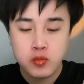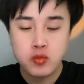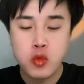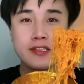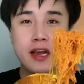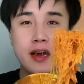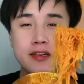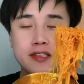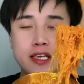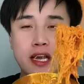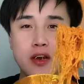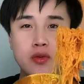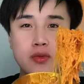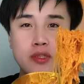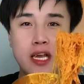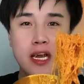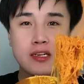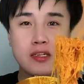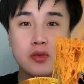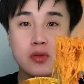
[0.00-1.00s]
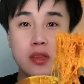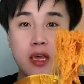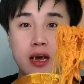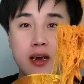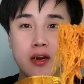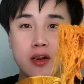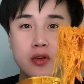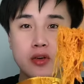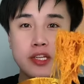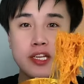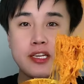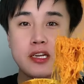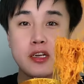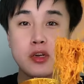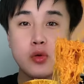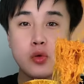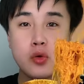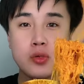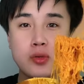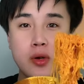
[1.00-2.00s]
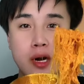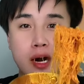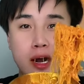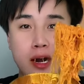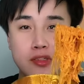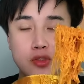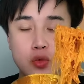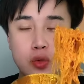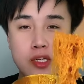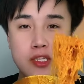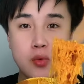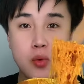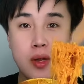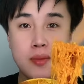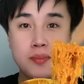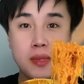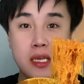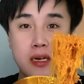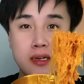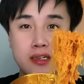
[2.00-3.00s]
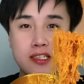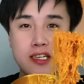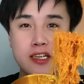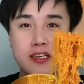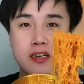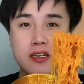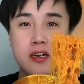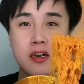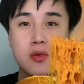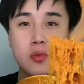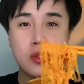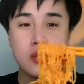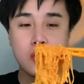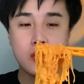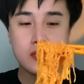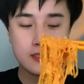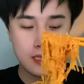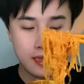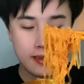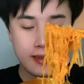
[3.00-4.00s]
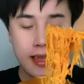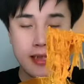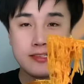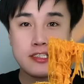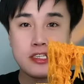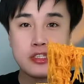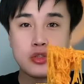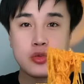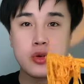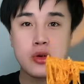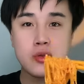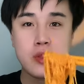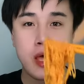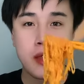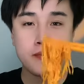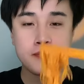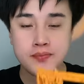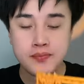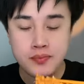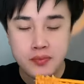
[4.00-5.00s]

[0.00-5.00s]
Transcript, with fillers: 厂家控价之后呢，老季这个优惠券啊，随时关闭。趁着这活动，咱赶紧去漏单。